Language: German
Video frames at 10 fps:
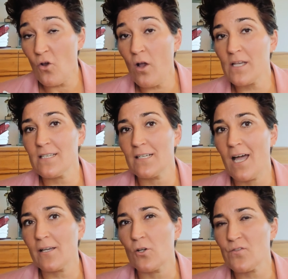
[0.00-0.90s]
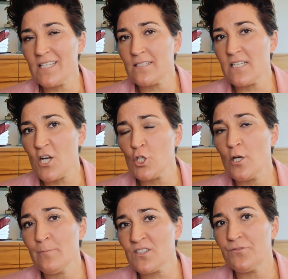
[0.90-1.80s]
Horrorszenario aus. Was ist der
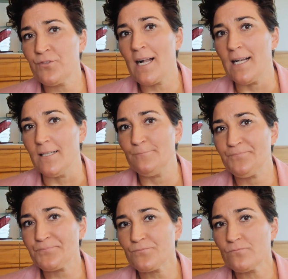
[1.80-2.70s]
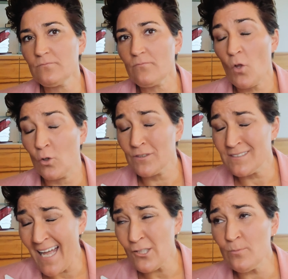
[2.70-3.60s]
schlimmste Fall? Mhm.
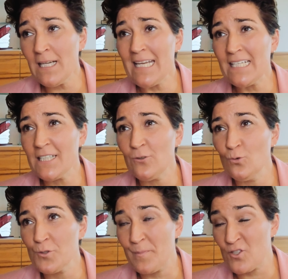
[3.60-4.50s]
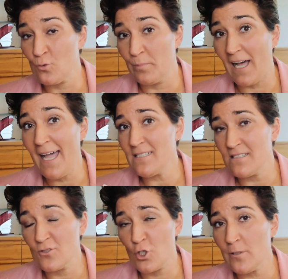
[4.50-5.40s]
Und dann überlege dir gut, bist du bereit,
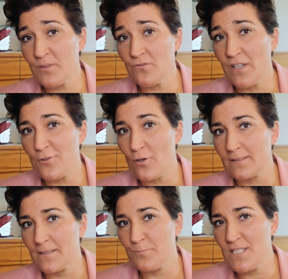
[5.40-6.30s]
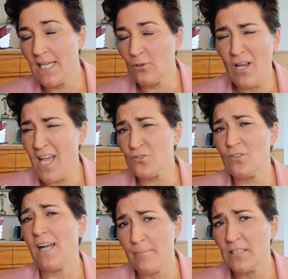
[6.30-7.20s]
diesen schlimmsten Fall zu akzeptieren oder hast du
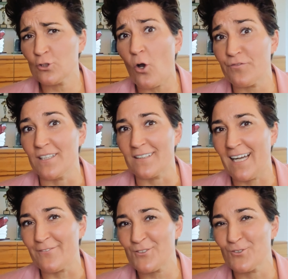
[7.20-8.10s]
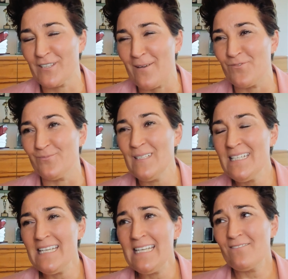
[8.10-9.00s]
auf einmal doch wieder Kraft zu kämpfen?
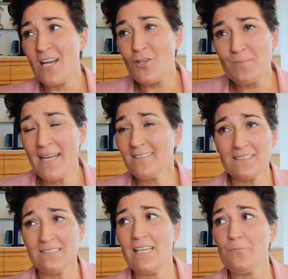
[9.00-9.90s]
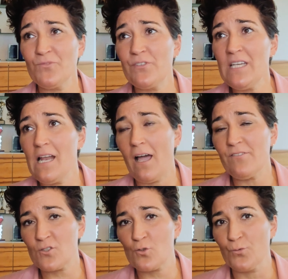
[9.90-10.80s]
Weil aus meiner Sicht geben viele
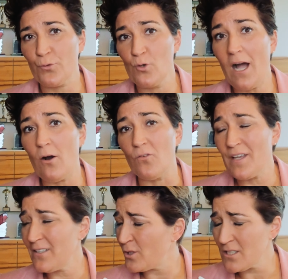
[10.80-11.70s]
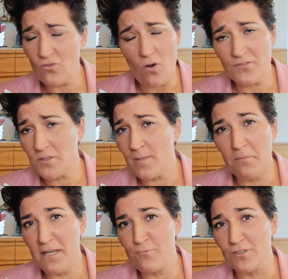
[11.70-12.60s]
einfach zu früh auf. Ich wollte so oft in
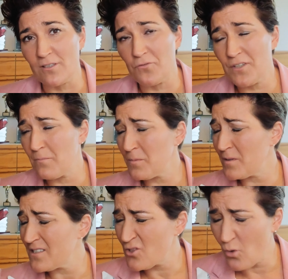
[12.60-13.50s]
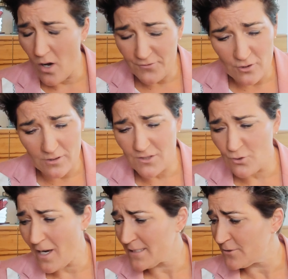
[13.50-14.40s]
meinem Leben schon aufgeben. Mhm. Ich bin so oft schon
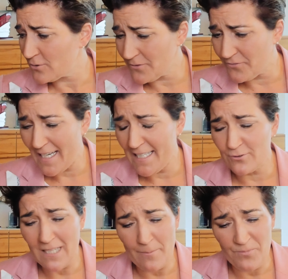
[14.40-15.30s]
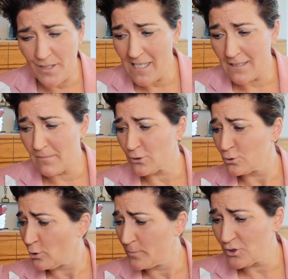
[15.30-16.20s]
gestruggelt und gefallen und habe Fehler gemacht
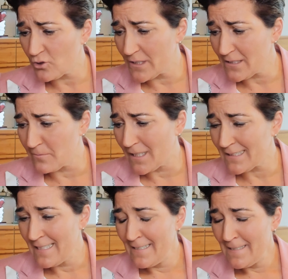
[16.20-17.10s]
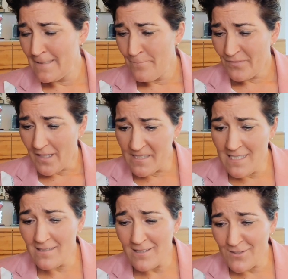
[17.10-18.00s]
und dummes Zeug gemacht. Aber
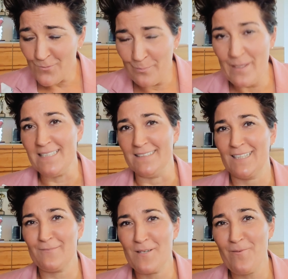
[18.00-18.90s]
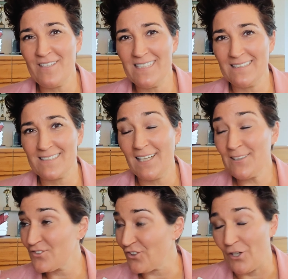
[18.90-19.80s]
dieses Bild hat mir immer wieder
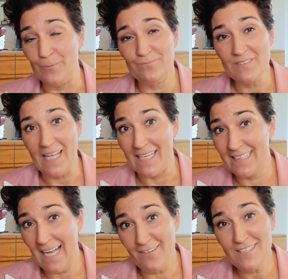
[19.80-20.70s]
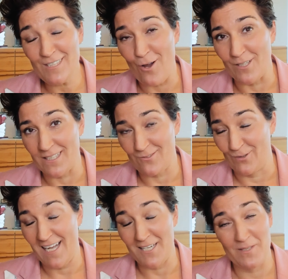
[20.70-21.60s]
gesagt, so, egal wie traurig du
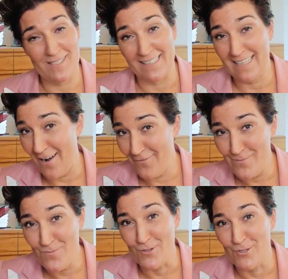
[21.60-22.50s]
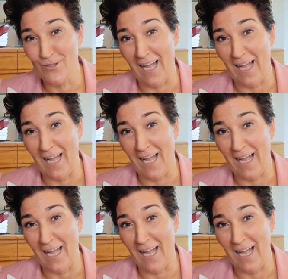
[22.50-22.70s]
gerade bist, egal wie müde du mhm.